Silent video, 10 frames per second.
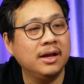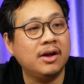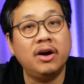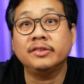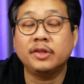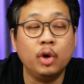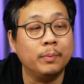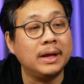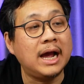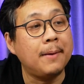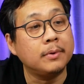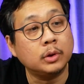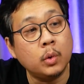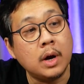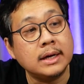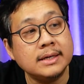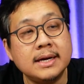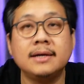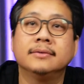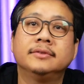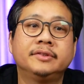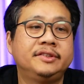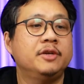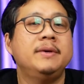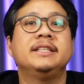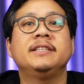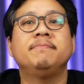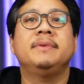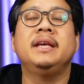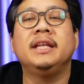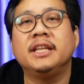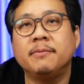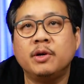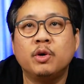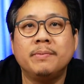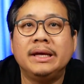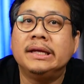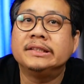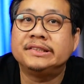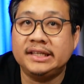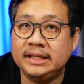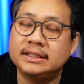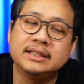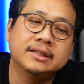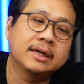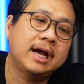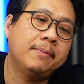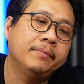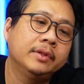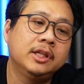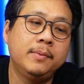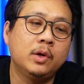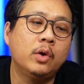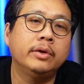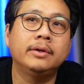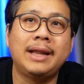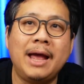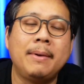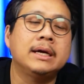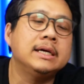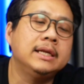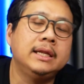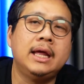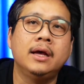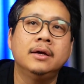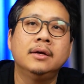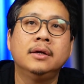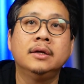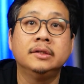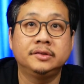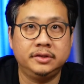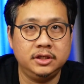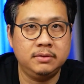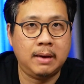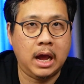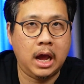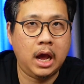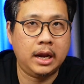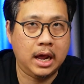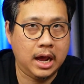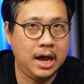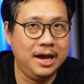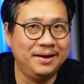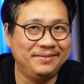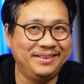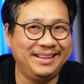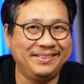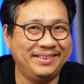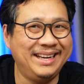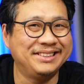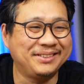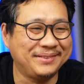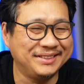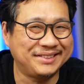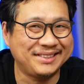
ก็สรุปนะครับตัวเครื่อง Xiaomi Jimmy WB41 นะครับที่พี่โก้ได้มาเครื่องนี้เนี่ยซื้อมานะไม่ได้สปอนเซ